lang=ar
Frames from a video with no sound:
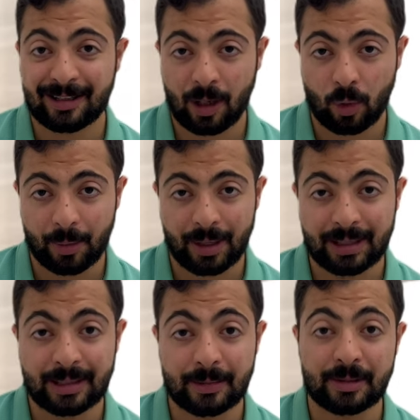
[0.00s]

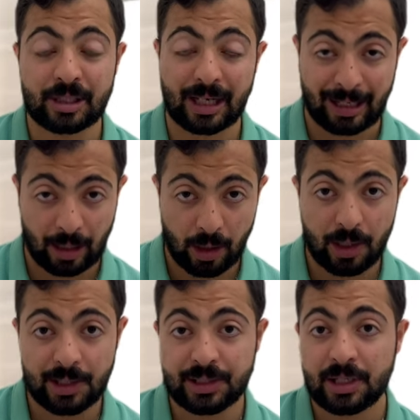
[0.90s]
الكهربائية بشكل
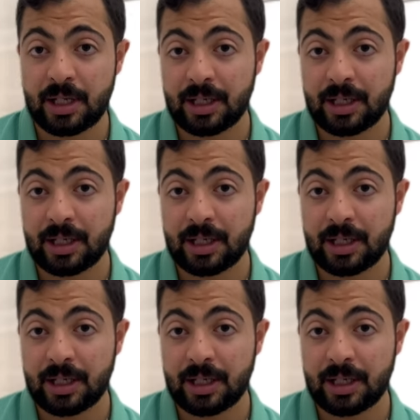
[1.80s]
خاص